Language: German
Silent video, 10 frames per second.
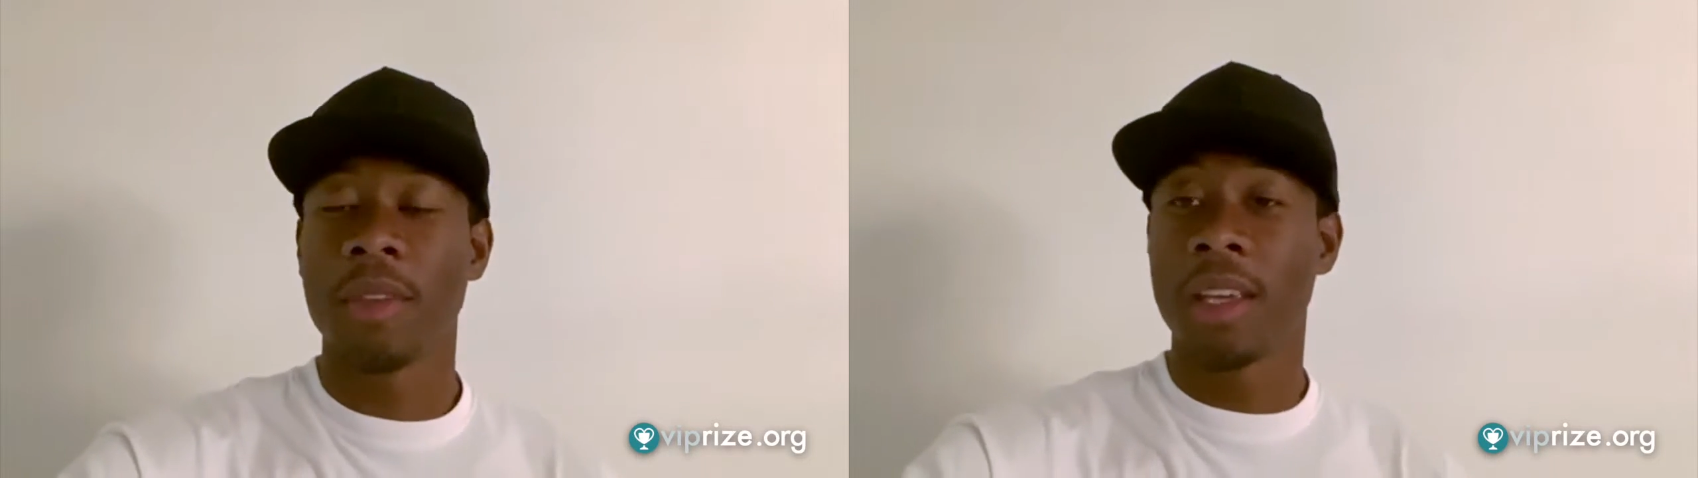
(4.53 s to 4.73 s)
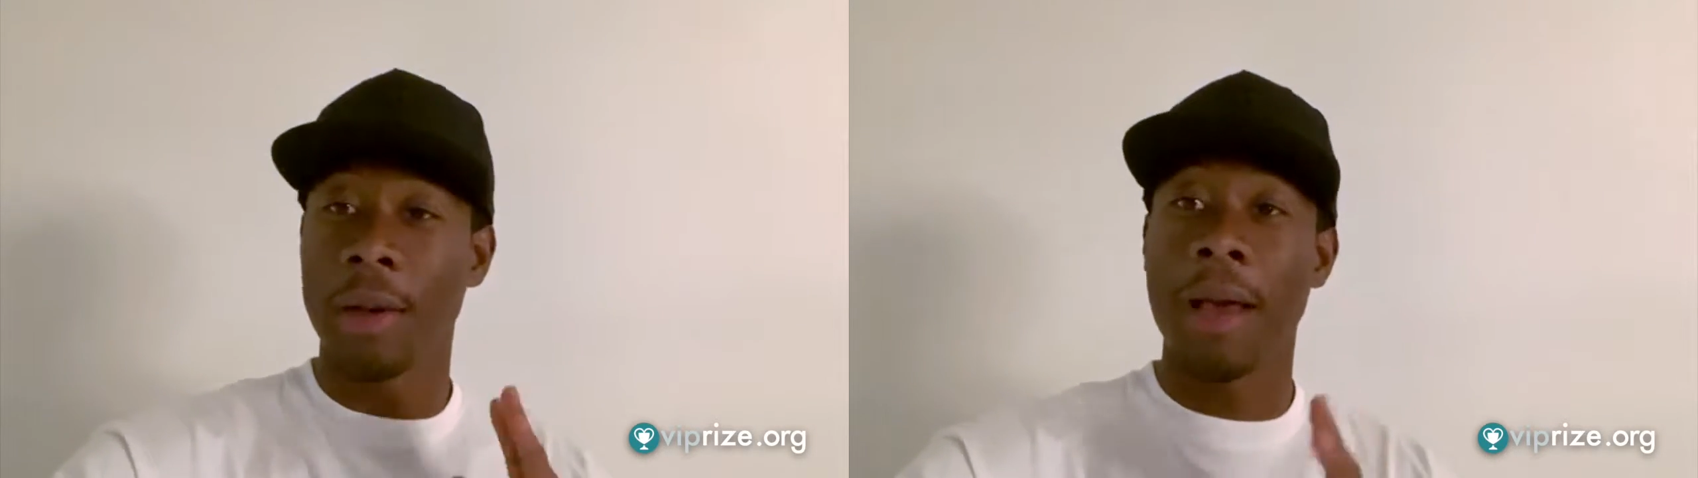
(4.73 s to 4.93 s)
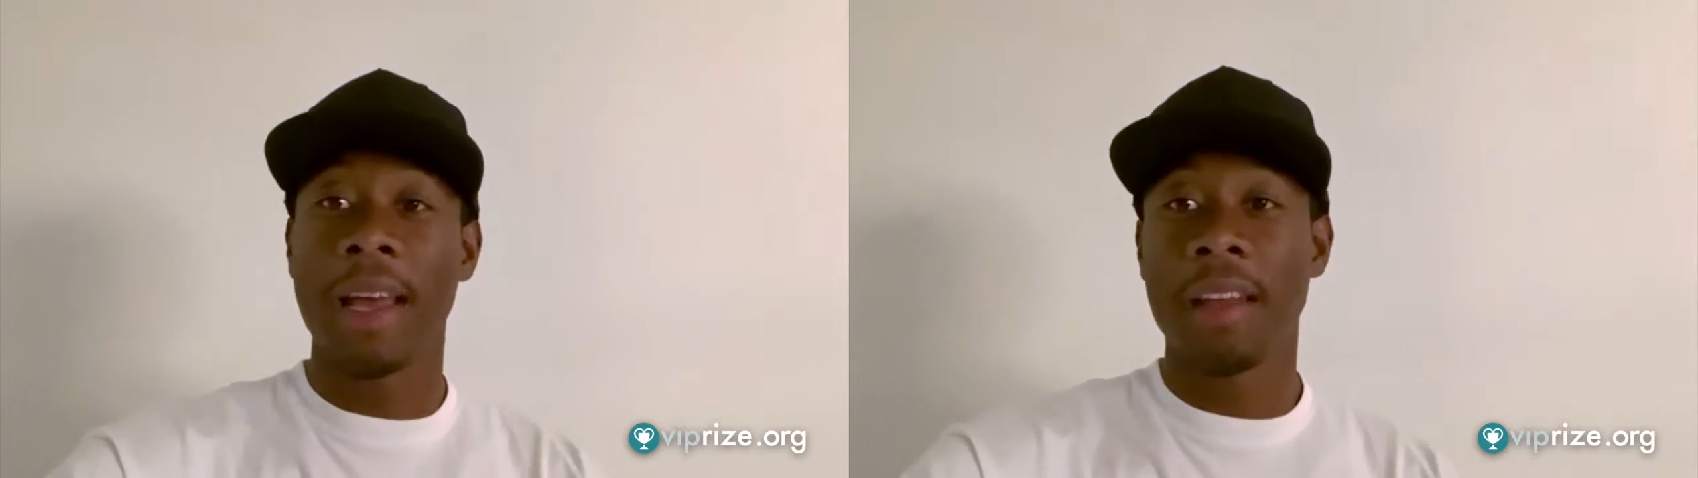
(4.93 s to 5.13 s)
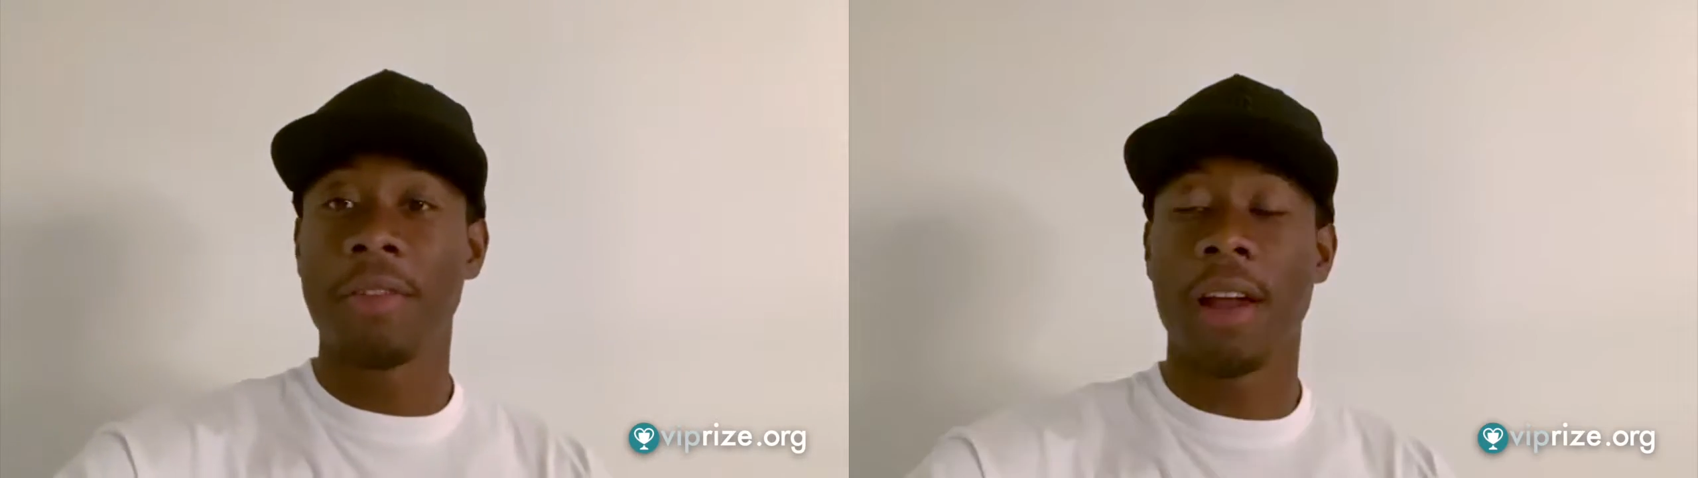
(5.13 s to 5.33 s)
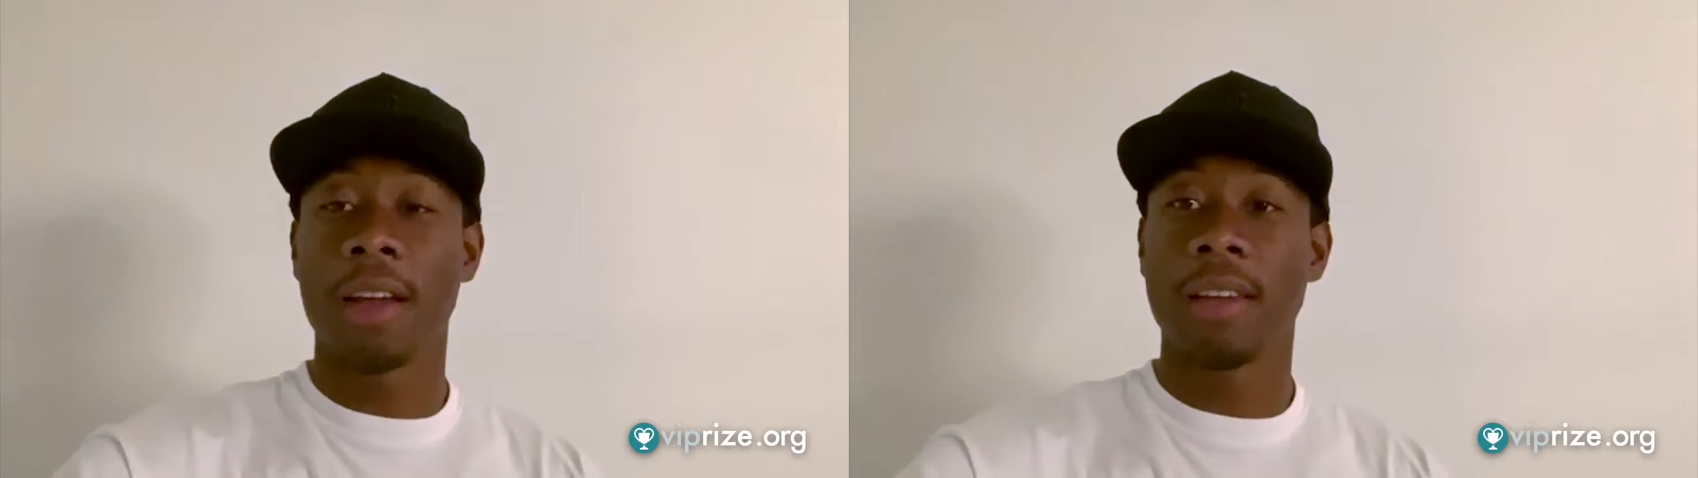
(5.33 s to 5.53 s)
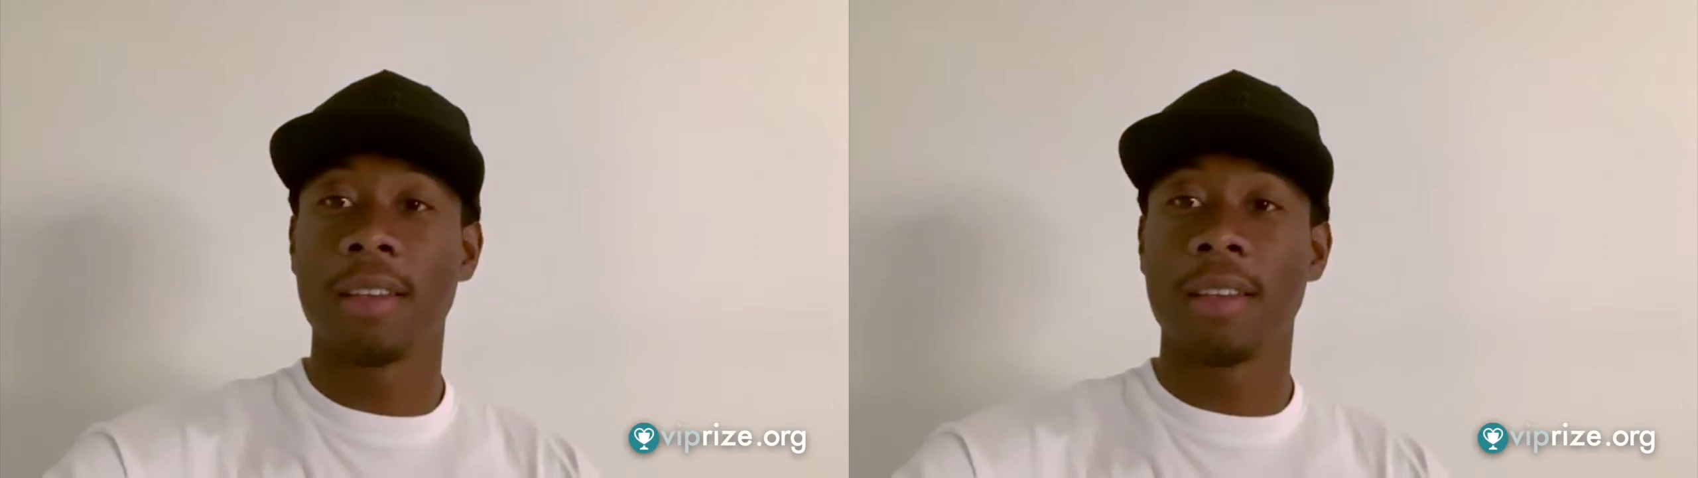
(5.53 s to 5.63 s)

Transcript: Ich habe eine Frage an